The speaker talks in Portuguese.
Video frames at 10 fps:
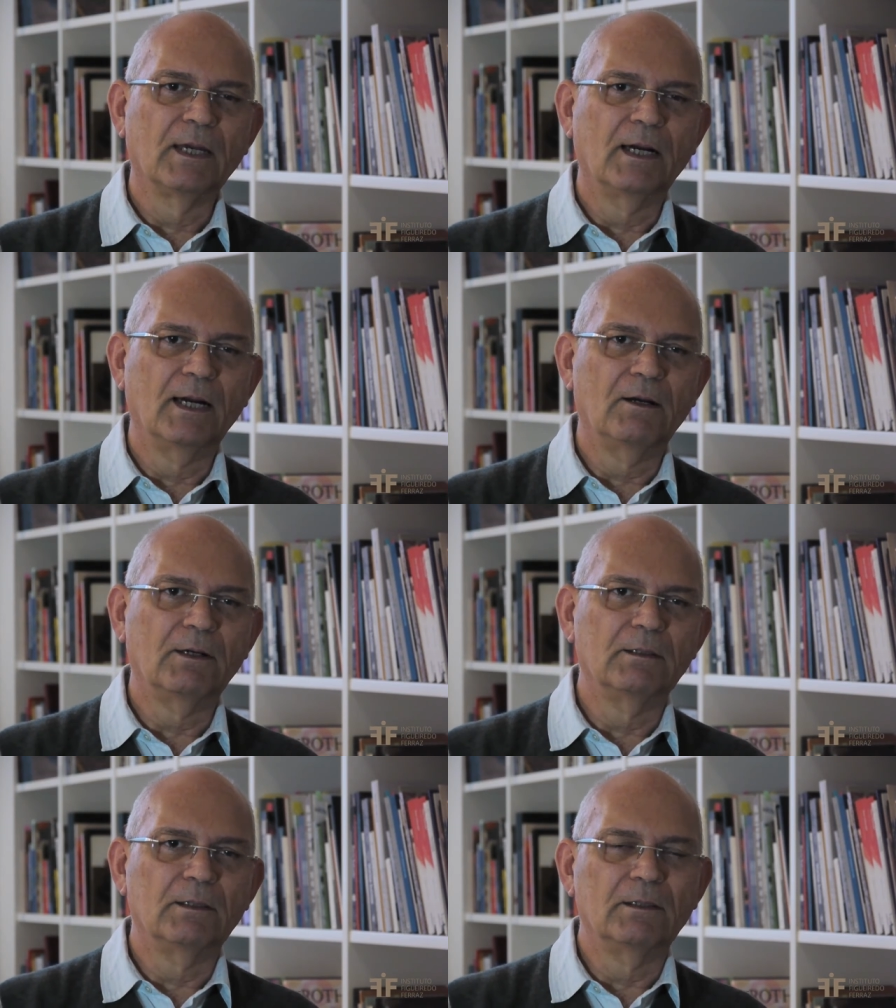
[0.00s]
a,
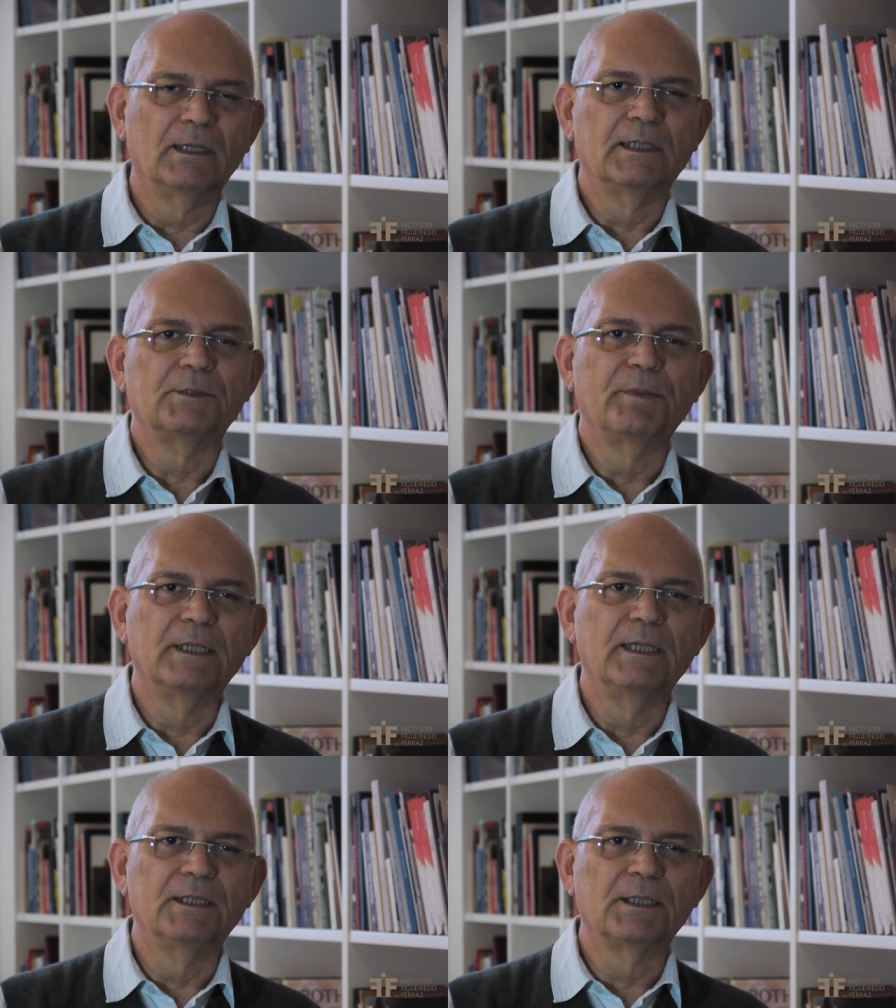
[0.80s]
a
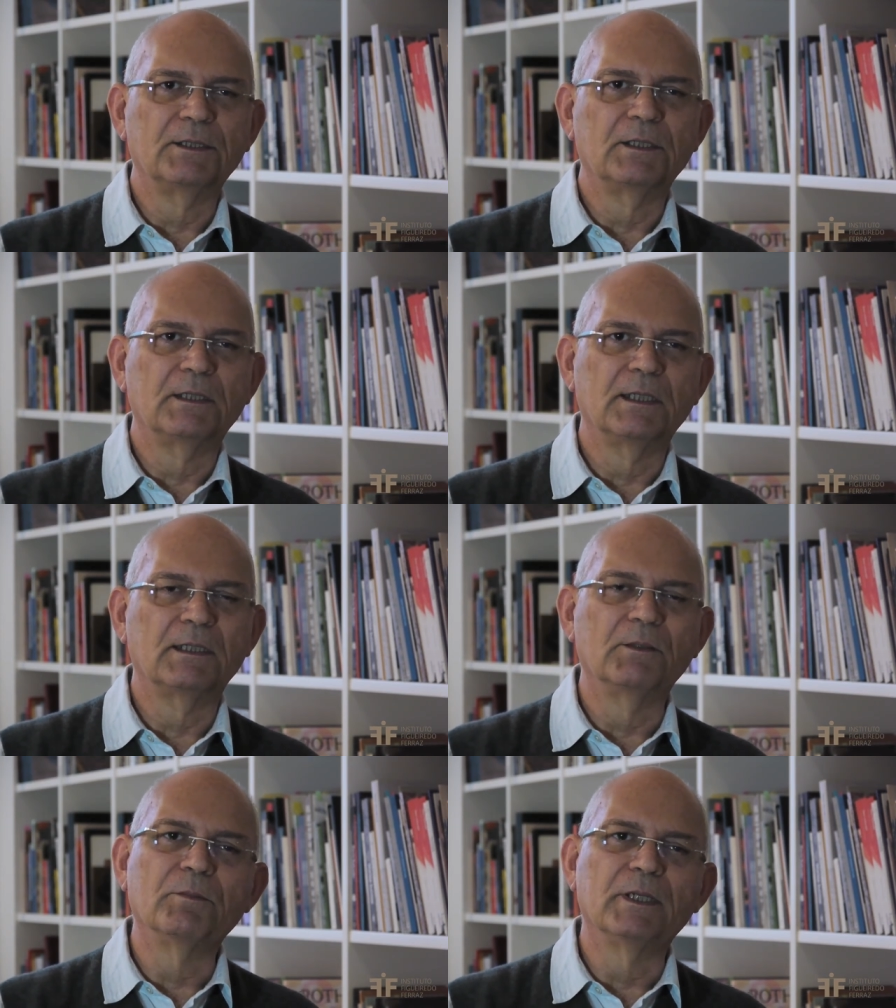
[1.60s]
experiência de ter
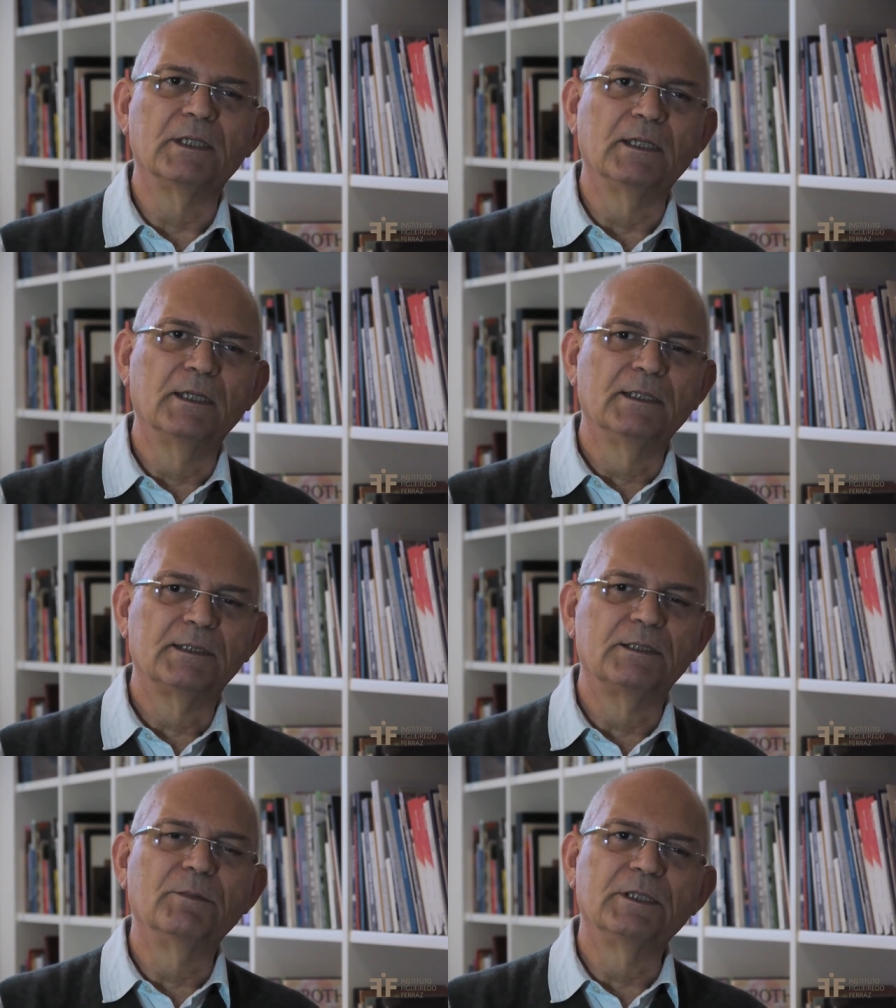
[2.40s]
também
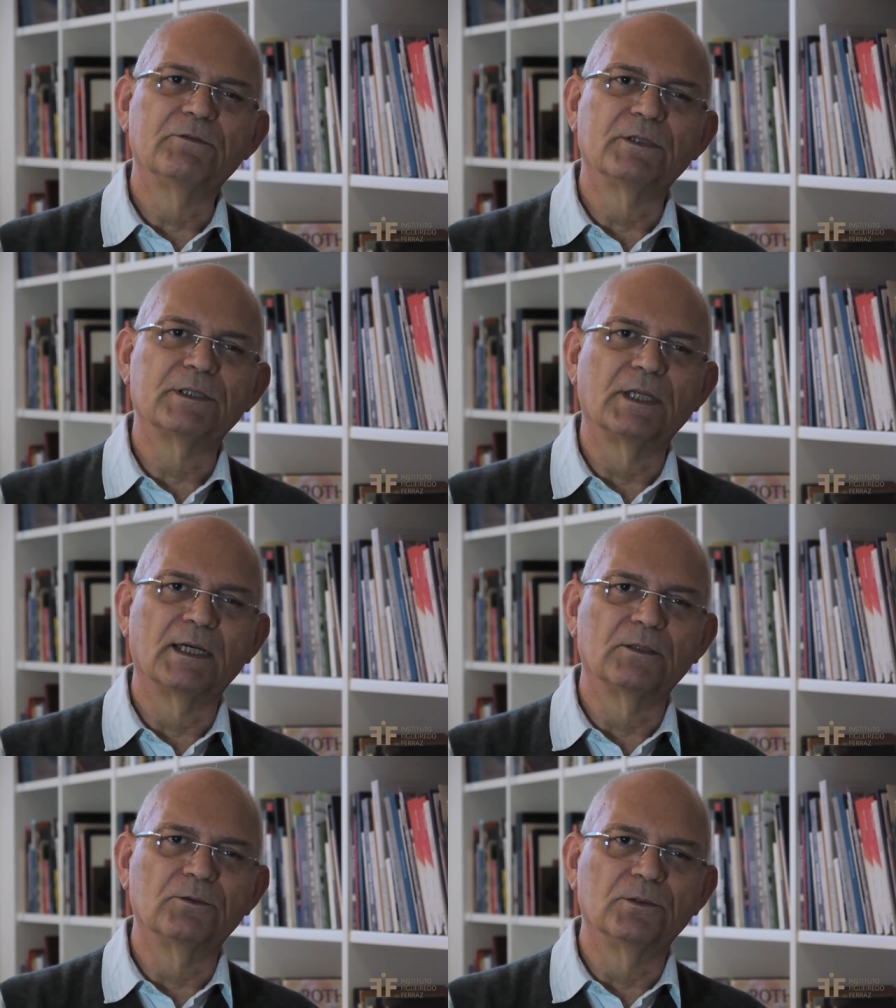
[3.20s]
se
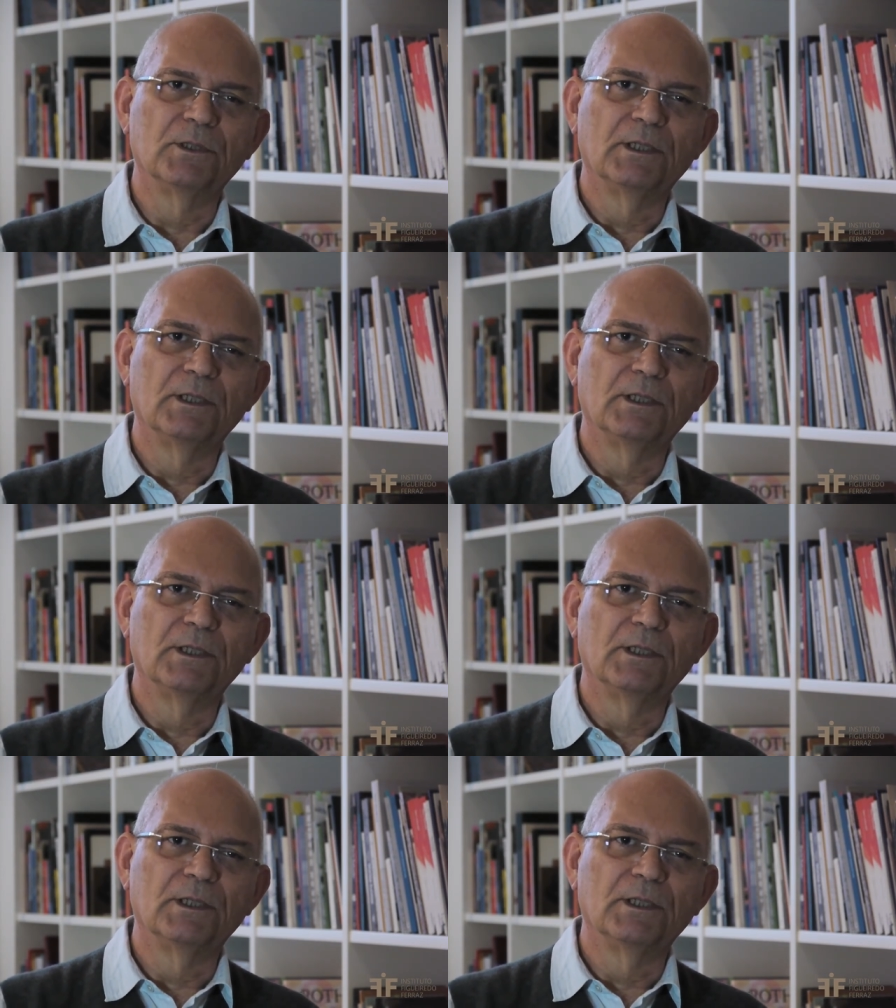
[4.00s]
manifestado